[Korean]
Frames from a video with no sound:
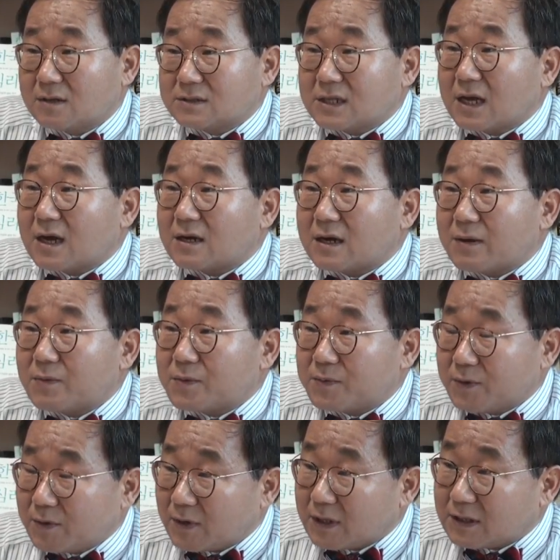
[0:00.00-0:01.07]
생각을 해볼
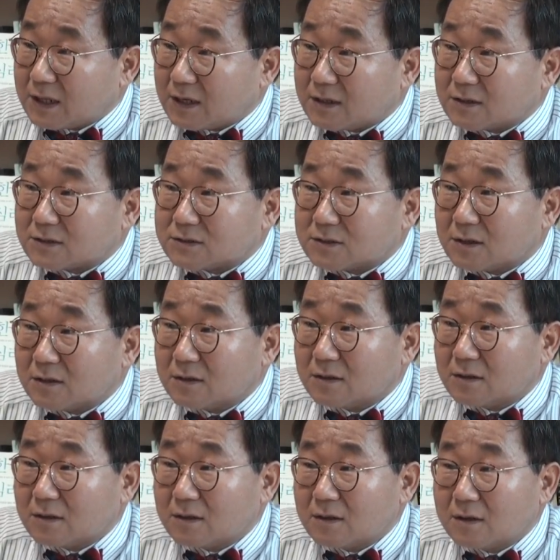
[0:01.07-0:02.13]
필요가 있다는 거죠.
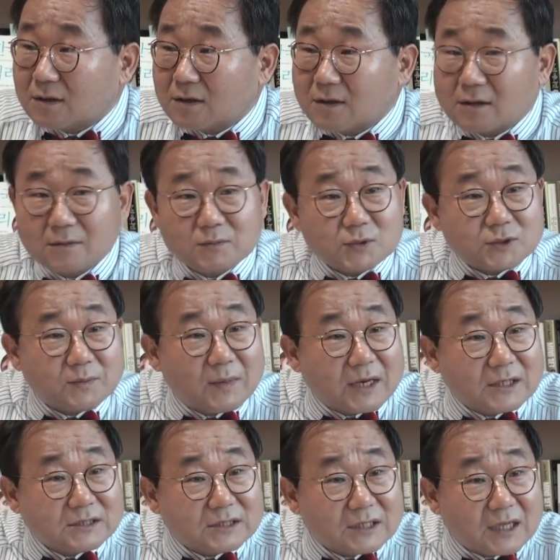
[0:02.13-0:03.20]
음, 그러니까 무슨
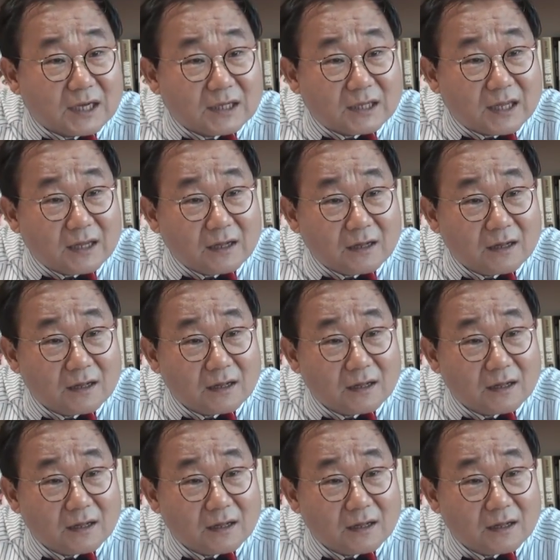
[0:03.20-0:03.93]
말인지 이해가 돼요?